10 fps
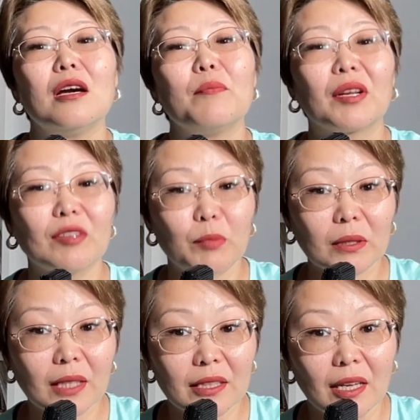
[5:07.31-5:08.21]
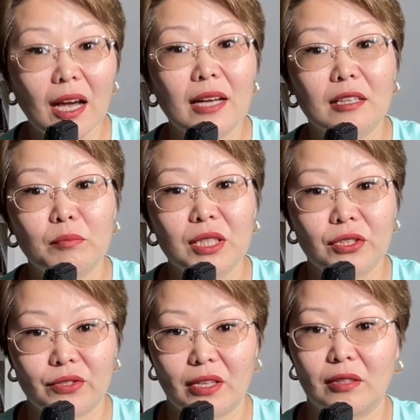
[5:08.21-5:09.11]
При выполнении
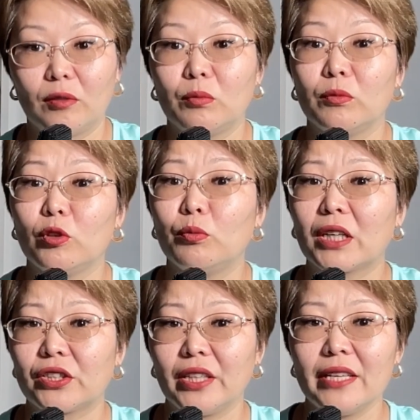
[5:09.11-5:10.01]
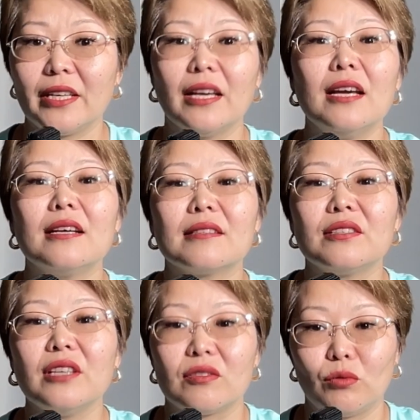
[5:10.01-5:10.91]
аэробических э, упражнений,
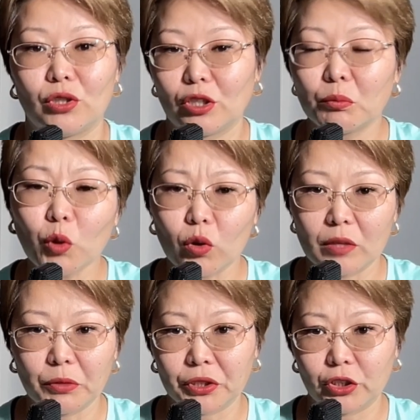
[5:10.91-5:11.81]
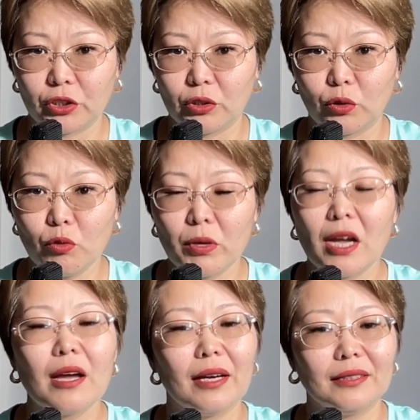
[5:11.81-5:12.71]
задействующих много мышечных групп,
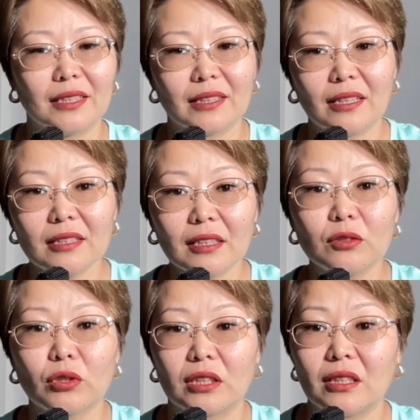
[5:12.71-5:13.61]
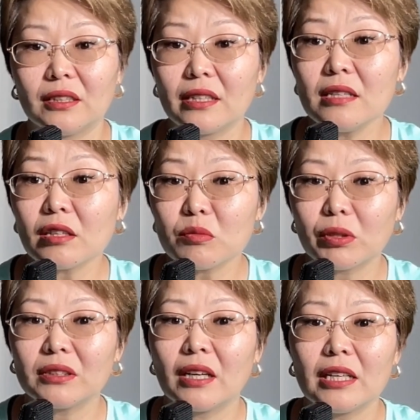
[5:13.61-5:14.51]
адреналин и норадреналин
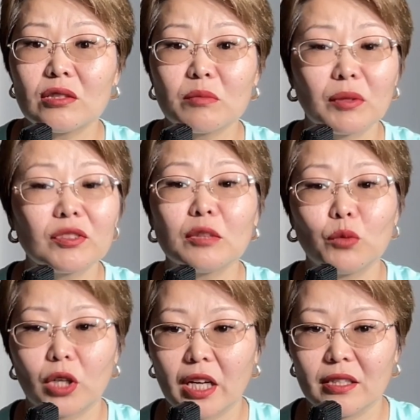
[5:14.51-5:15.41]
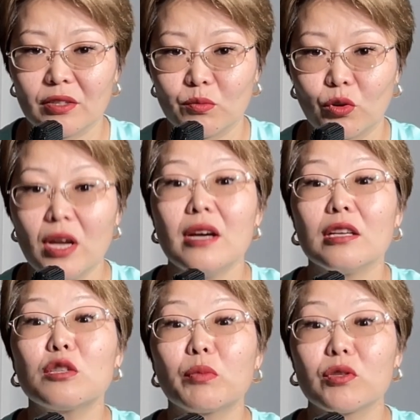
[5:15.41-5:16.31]
распределяются по всему организму
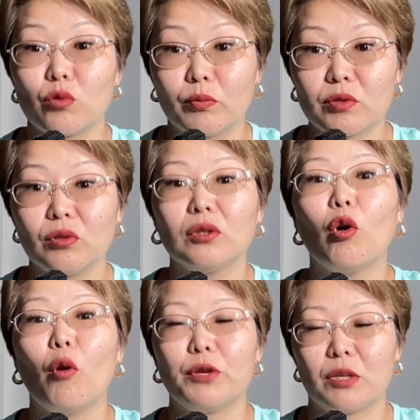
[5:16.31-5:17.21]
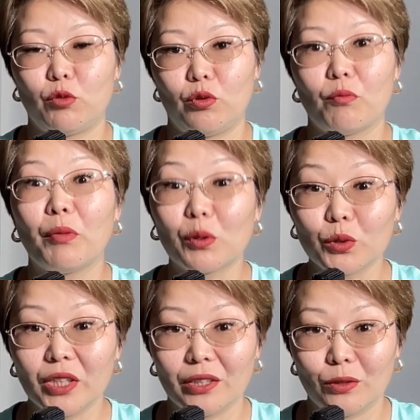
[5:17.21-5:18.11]
и способствуют общему
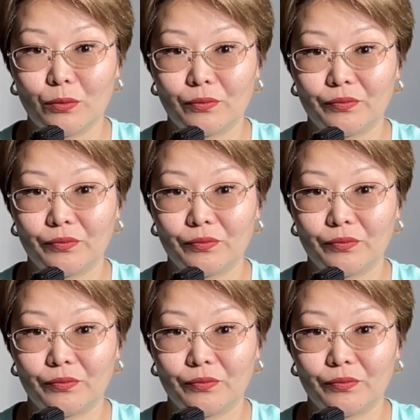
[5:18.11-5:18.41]
похудению.